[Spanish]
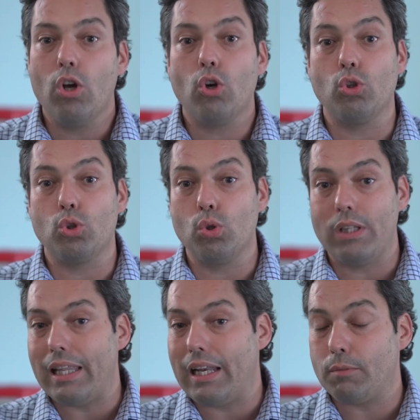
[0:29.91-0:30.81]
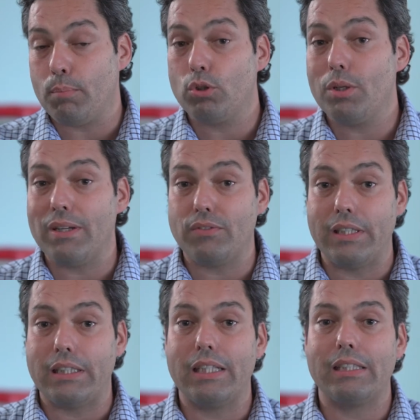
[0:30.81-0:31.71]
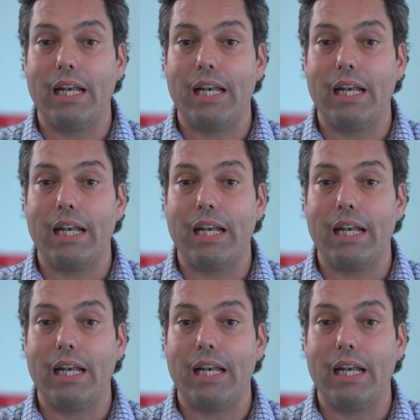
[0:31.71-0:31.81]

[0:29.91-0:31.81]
Consultad las próximas fechas